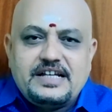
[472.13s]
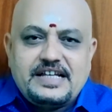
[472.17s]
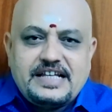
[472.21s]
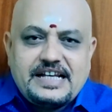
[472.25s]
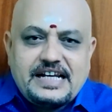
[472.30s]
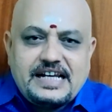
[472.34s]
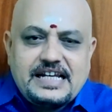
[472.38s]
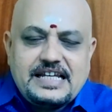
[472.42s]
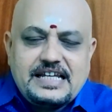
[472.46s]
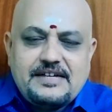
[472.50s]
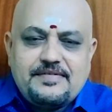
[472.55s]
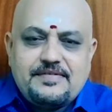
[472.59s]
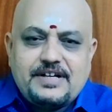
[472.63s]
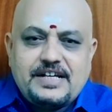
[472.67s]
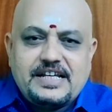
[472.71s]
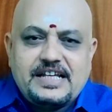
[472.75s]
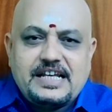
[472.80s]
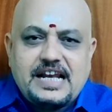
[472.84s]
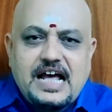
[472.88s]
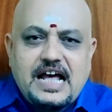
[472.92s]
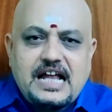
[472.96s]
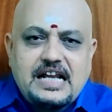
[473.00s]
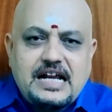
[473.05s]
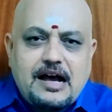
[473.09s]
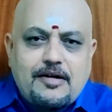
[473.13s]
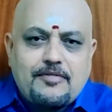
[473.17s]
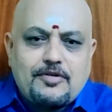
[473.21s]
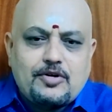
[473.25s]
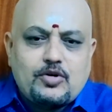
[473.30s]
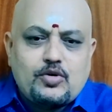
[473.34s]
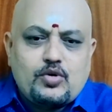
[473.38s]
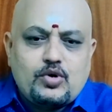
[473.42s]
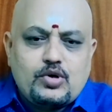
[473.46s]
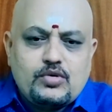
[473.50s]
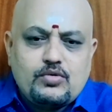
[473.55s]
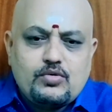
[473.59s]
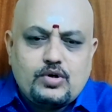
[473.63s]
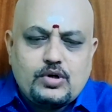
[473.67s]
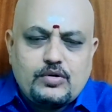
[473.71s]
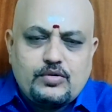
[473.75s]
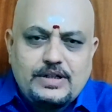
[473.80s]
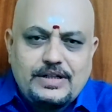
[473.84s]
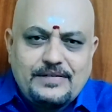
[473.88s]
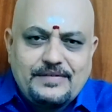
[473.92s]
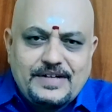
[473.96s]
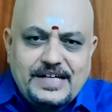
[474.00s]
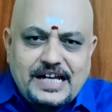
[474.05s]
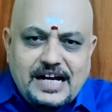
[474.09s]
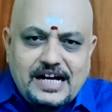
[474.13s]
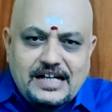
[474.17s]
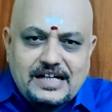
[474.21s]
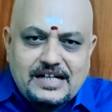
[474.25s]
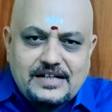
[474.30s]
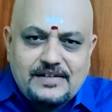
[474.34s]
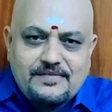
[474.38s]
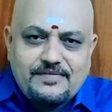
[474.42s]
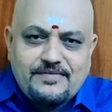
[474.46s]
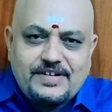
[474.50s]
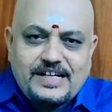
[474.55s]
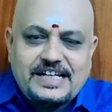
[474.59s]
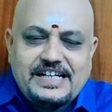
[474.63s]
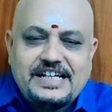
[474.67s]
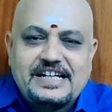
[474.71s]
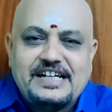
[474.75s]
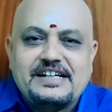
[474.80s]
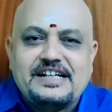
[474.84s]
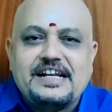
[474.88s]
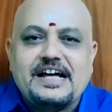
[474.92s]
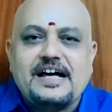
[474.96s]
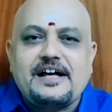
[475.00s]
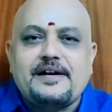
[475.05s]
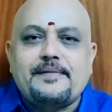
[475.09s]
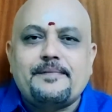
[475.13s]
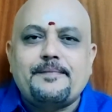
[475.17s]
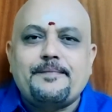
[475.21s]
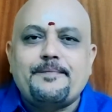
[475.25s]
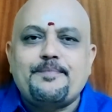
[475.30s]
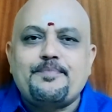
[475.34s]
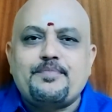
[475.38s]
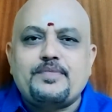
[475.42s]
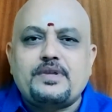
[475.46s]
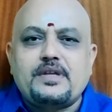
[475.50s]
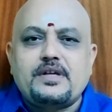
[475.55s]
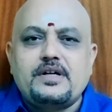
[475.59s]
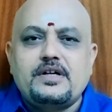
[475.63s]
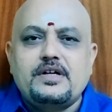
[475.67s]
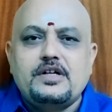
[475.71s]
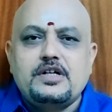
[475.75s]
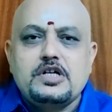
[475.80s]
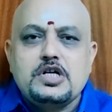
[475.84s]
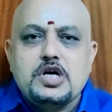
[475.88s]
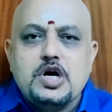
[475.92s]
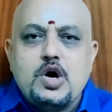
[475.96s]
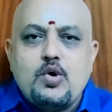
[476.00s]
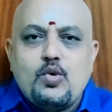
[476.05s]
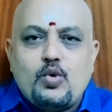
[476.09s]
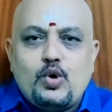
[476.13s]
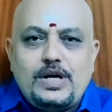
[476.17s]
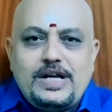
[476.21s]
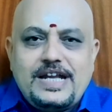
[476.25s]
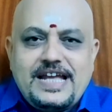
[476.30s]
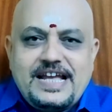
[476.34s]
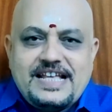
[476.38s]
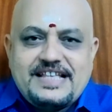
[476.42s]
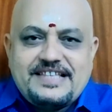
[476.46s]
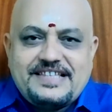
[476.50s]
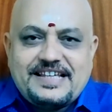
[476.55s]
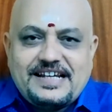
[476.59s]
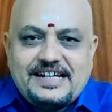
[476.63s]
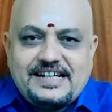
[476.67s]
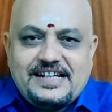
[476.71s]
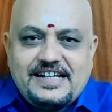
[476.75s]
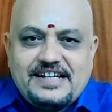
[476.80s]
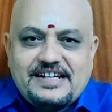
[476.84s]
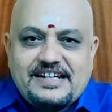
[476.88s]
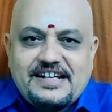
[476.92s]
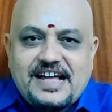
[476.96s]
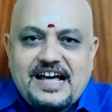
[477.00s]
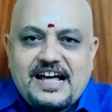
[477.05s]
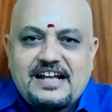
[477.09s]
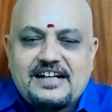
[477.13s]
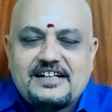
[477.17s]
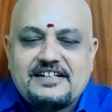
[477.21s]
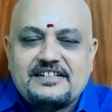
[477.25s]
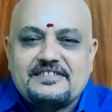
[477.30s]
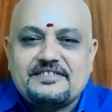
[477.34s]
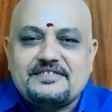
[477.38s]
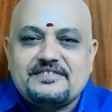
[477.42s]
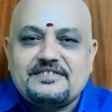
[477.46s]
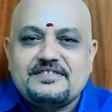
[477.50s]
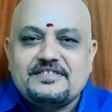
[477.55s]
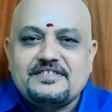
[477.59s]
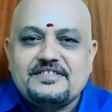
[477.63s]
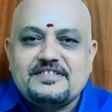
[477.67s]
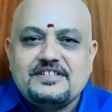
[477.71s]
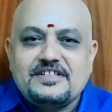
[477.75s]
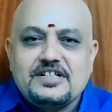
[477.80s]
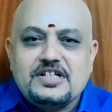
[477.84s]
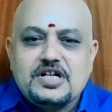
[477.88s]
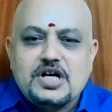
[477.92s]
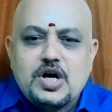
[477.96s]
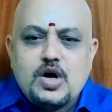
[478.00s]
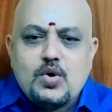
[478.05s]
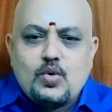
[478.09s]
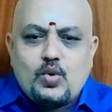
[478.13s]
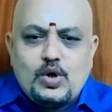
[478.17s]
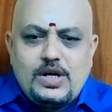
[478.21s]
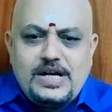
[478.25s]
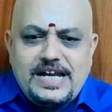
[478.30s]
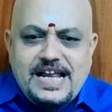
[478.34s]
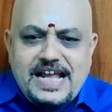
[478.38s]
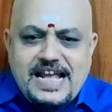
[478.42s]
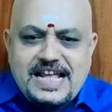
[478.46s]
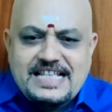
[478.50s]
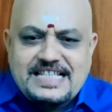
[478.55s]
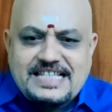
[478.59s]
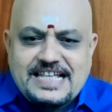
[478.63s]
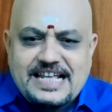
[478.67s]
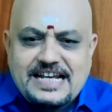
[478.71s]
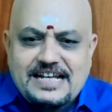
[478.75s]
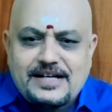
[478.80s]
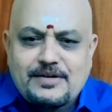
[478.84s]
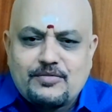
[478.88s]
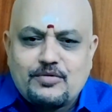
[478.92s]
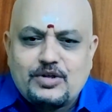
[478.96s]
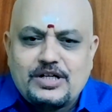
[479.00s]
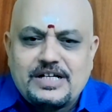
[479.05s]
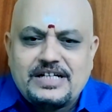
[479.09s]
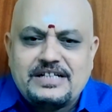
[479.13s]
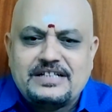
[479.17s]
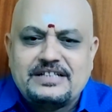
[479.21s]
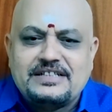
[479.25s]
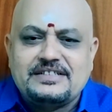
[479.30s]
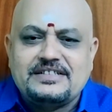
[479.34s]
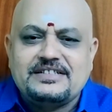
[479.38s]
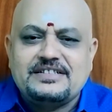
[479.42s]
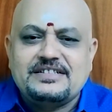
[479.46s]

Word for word: இறங்கி வருகிறார் அவரோடு ஒரு உதவியாளரும் வருகின்றார் உள்ளே செல்கின்றார் உள்ளே சென்றவுடன்